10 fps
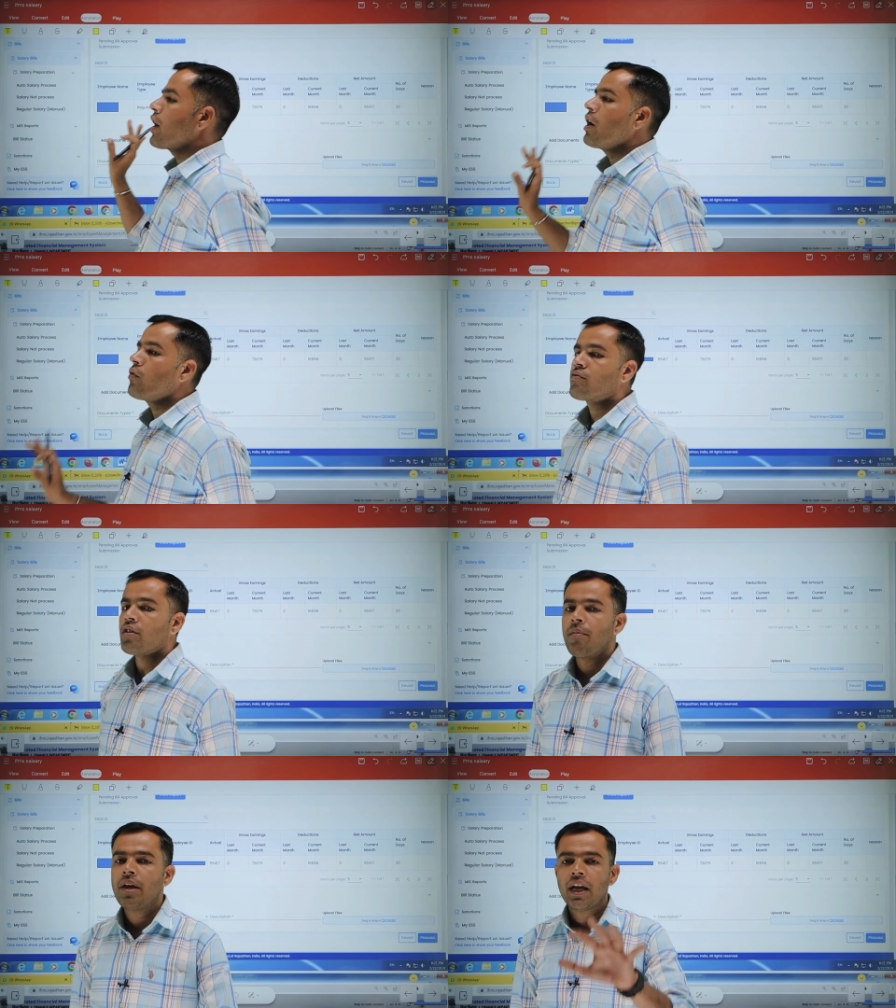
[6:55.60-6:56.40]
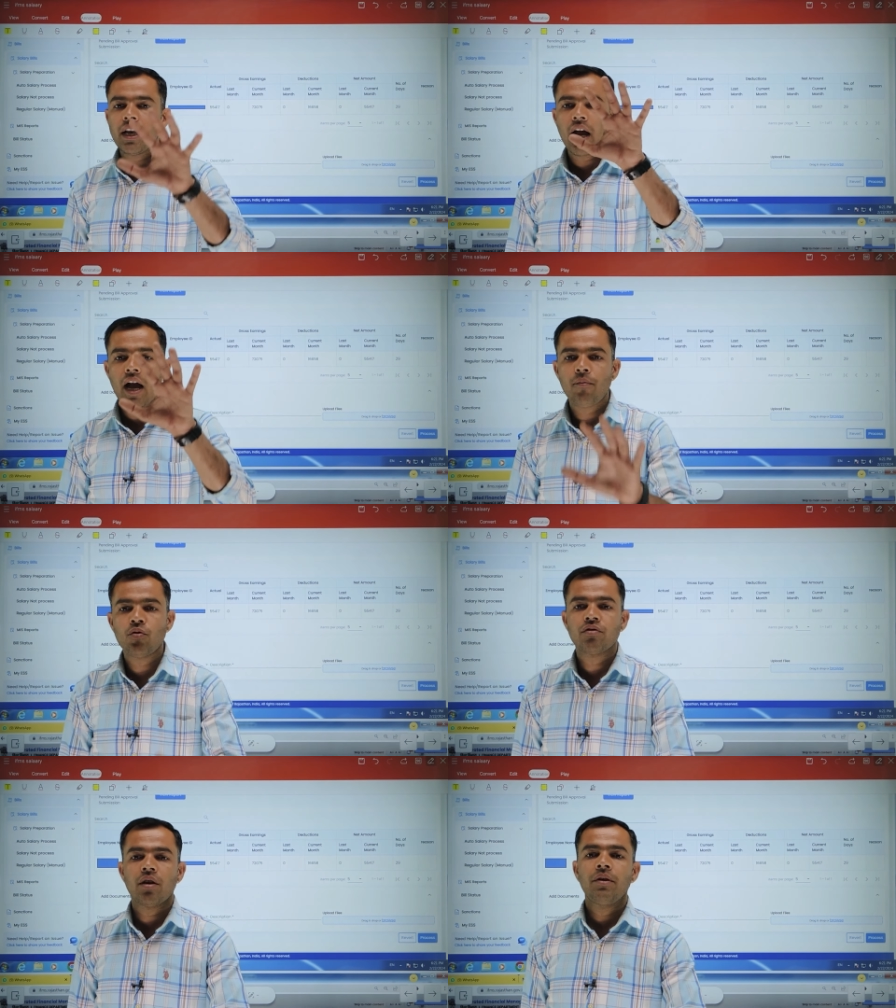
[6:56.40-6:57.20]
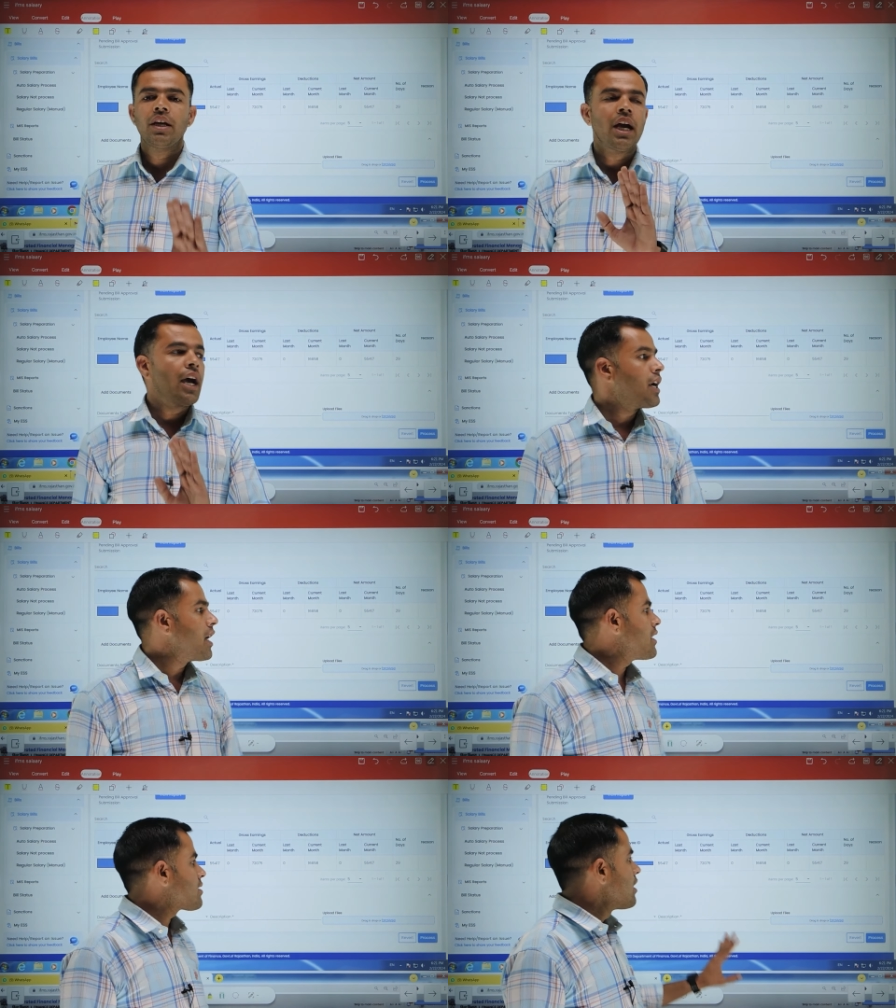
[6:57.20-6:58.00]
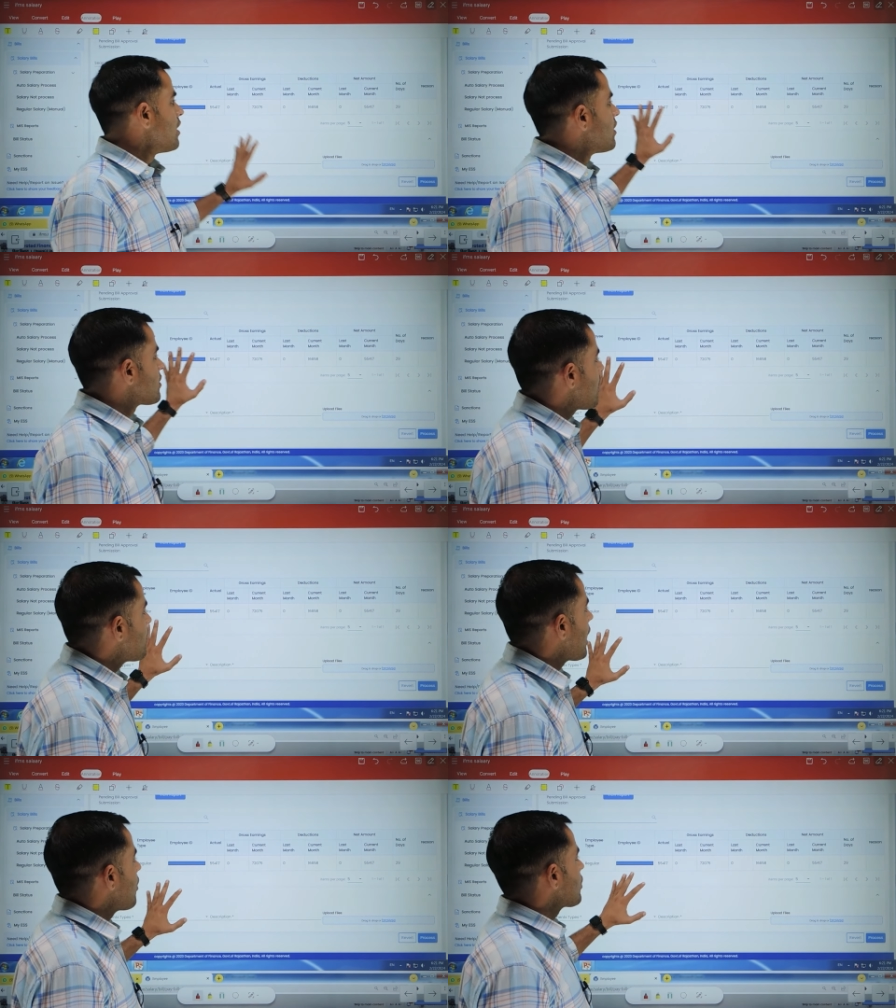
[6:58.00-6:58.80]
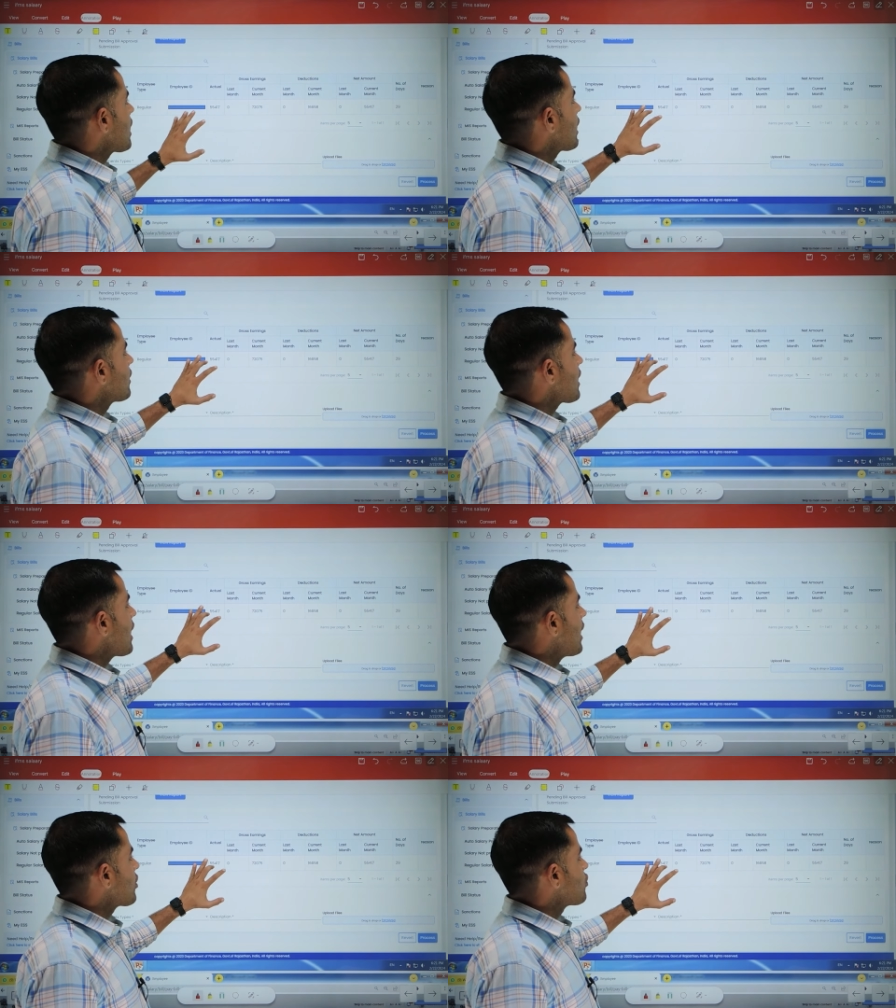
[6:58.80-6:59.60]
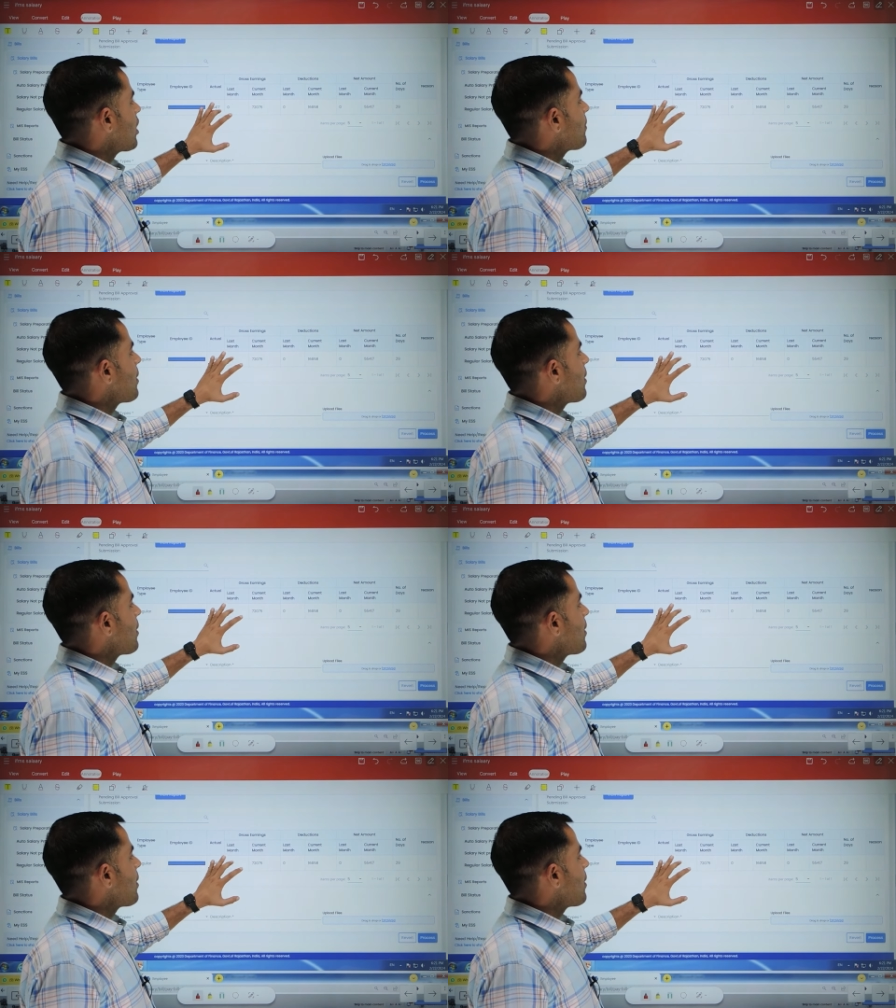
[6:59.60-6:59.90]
होंगे उन सभी के नाम उन सभी की आईडीज सबका उनका कितना एक्चुअल